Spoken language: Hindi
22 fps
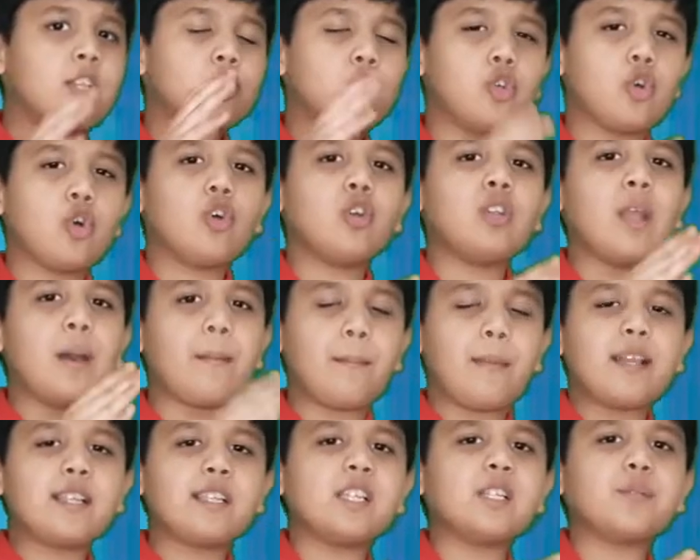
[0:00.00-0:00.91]
जो
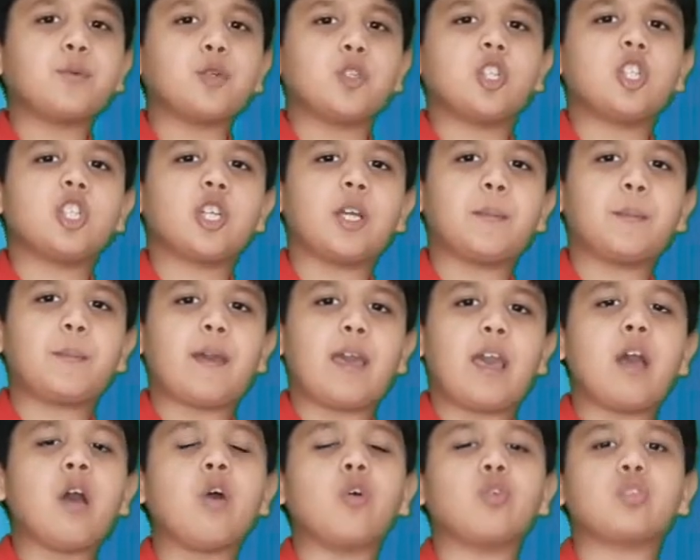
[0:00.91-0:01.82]
नंबर जिस पोजीशन पे
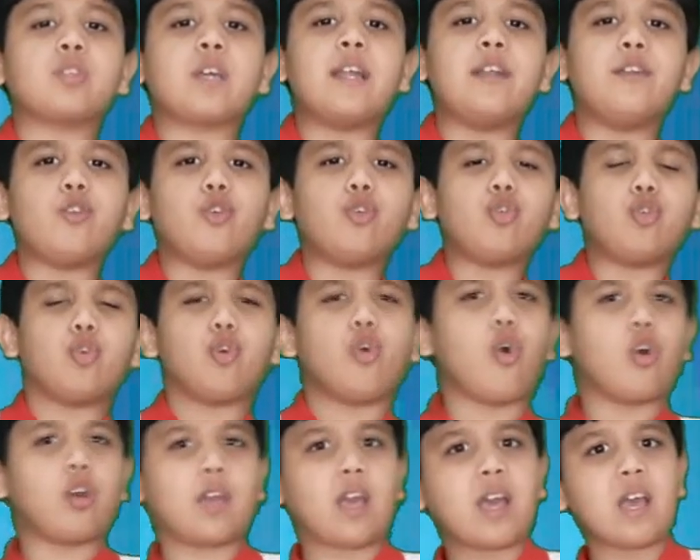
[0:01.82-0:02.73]
है उसका इंटू टू
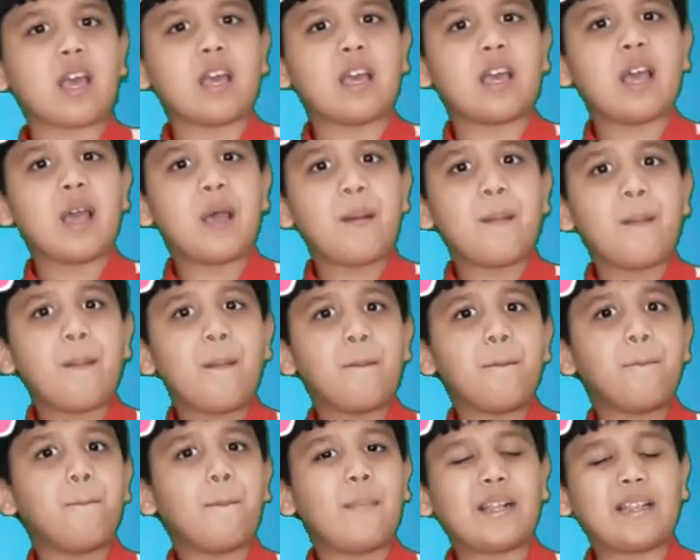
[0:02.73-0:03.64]
हो गया
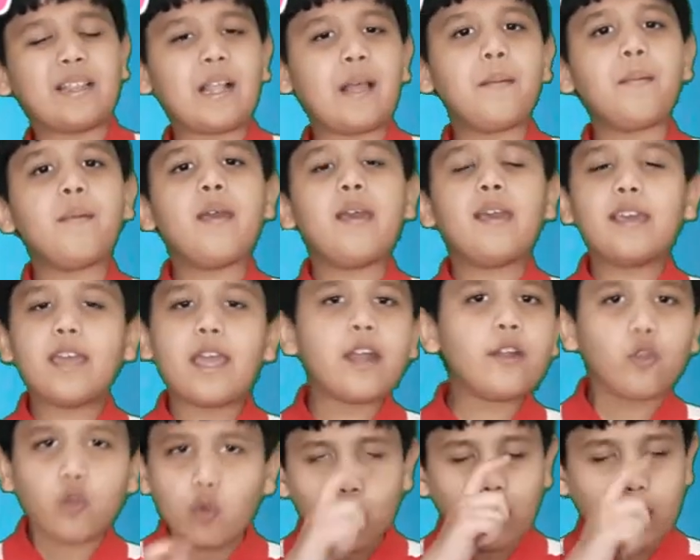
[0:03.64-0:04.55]
मतलब ये
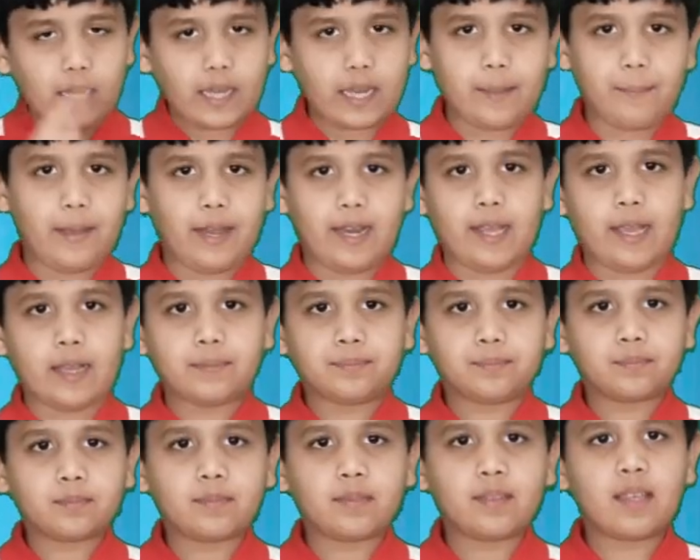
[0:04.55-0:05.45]
टू का टेबल है
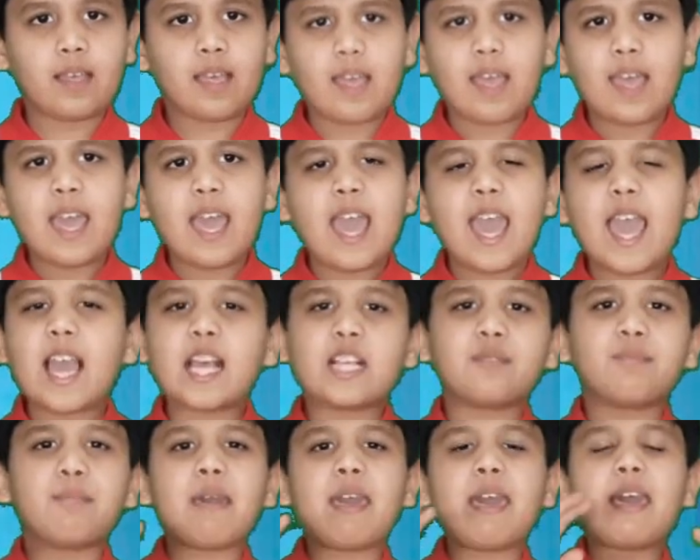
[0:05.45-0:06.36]

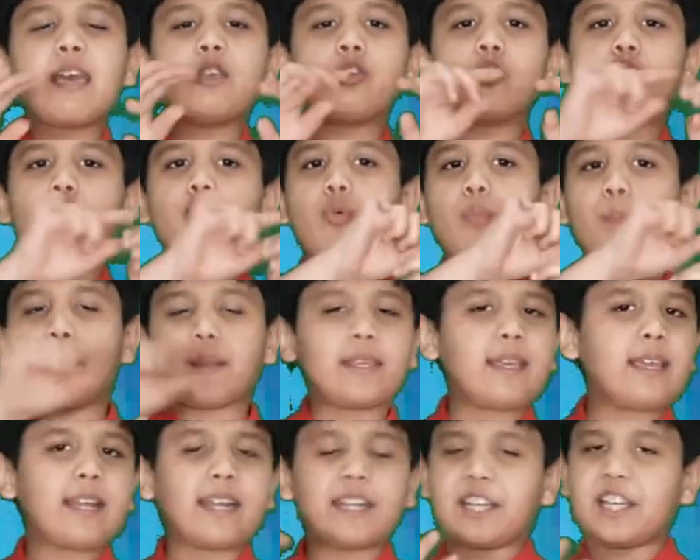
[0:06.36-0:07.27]
इसमें जो ऊपर
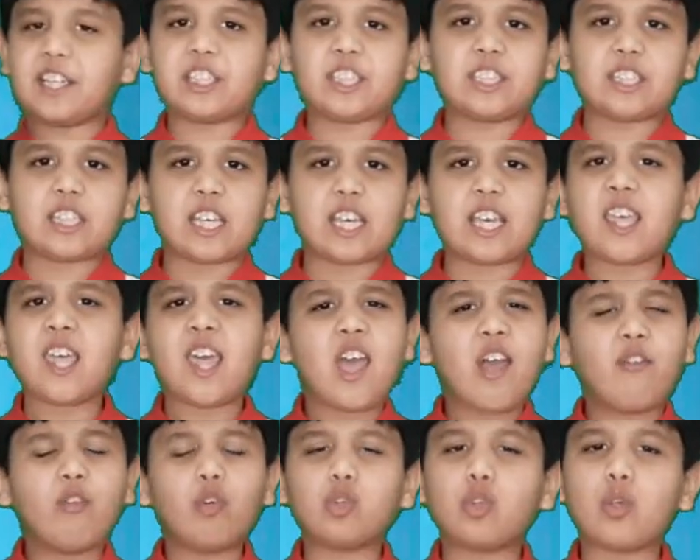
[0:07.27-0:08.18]
की कंडीशन थी
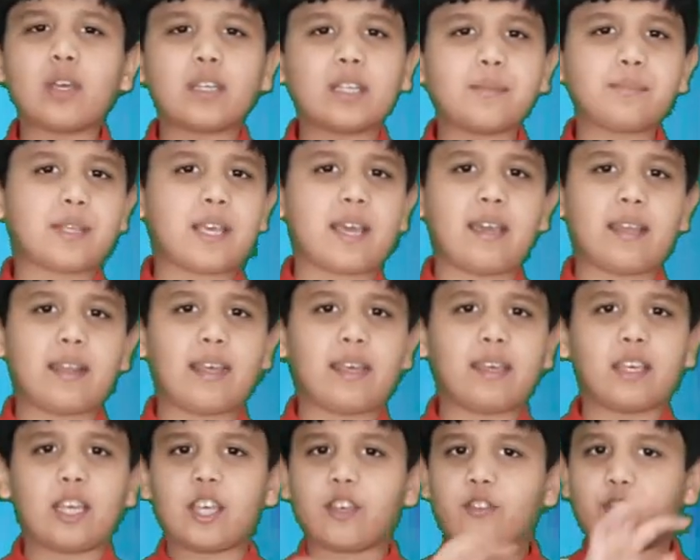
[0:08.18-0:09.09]
वो तो एकदम सही
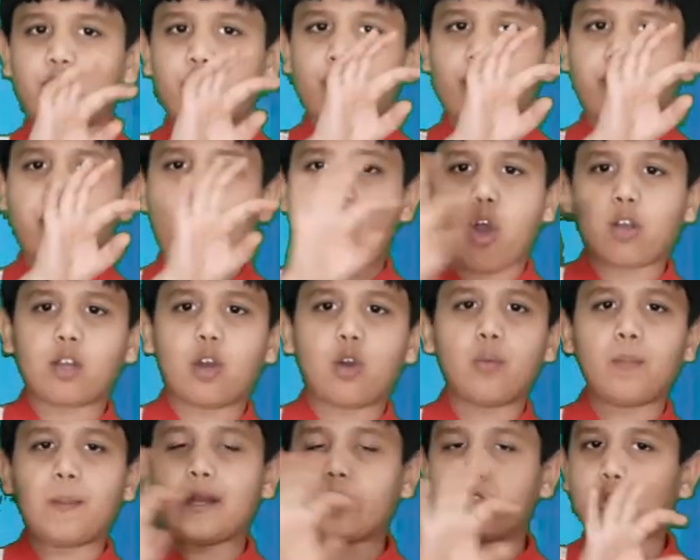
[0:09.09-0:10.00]
रहेगी फोर का
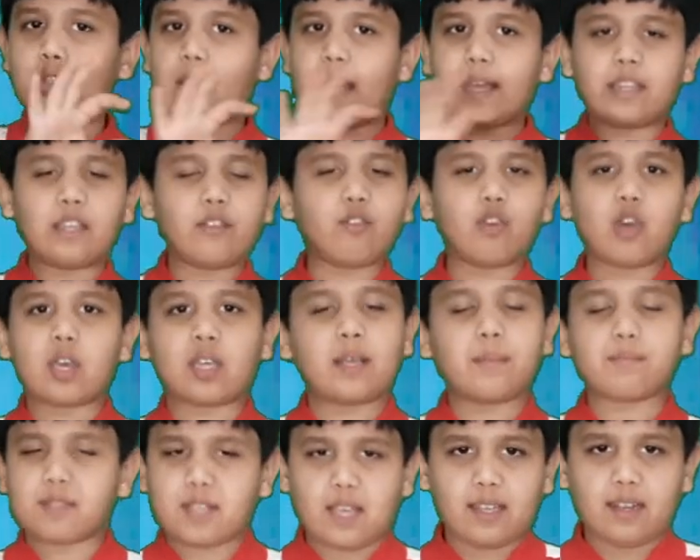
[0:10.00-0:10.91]
ऊपर जो लाइन थी वो
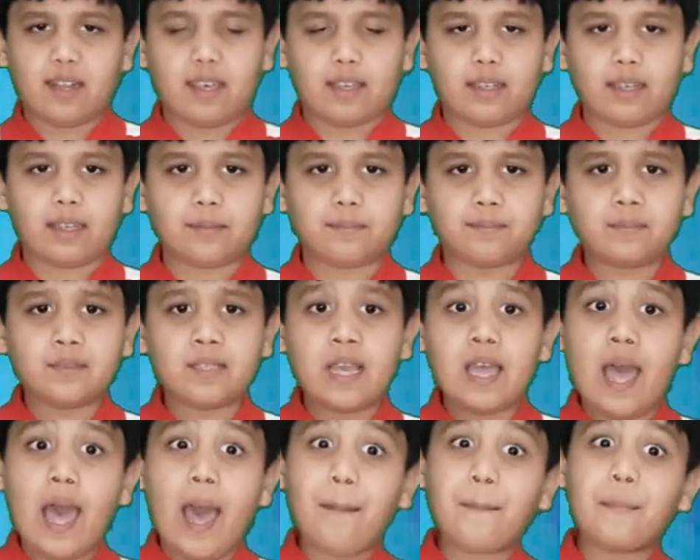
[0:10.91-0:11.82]
एकदम सही रहेगी
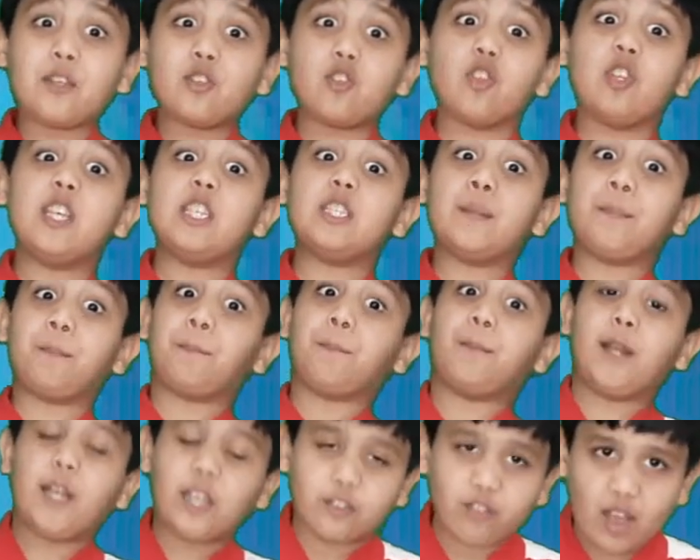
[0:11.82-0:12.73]
अभी जो नीचे
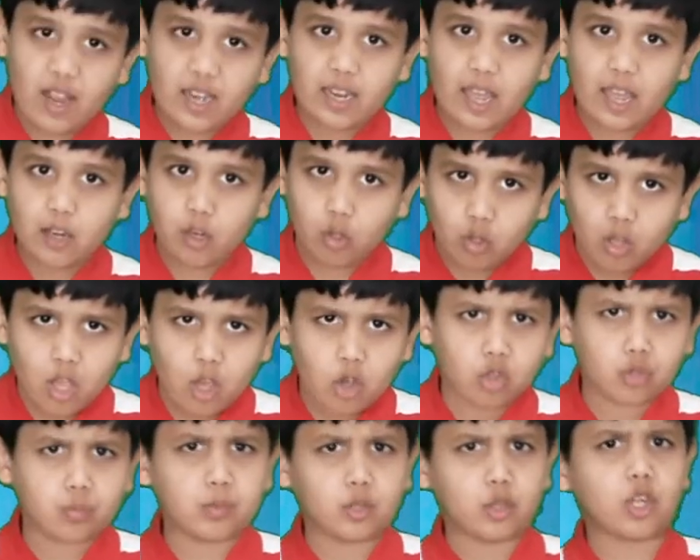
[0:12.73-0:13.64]
प्रिंट वाली लाइन होगी
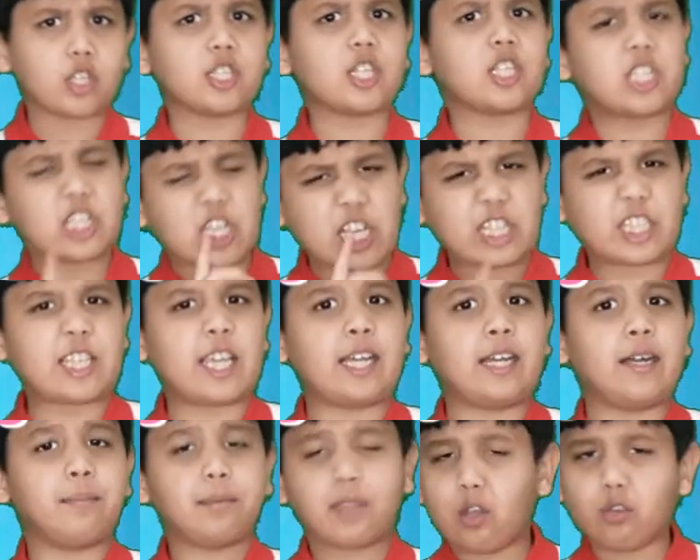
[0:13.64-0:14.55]
उसमें थोड़ा सा चेंज
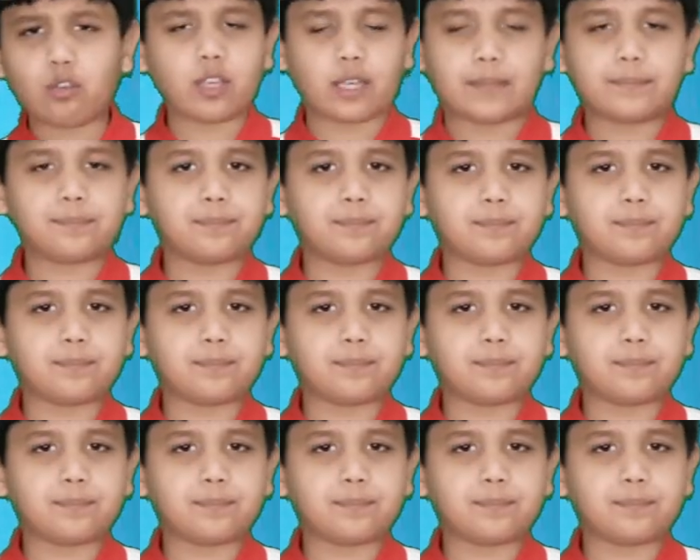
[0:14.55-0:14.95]
आएगा बताऊँ क्या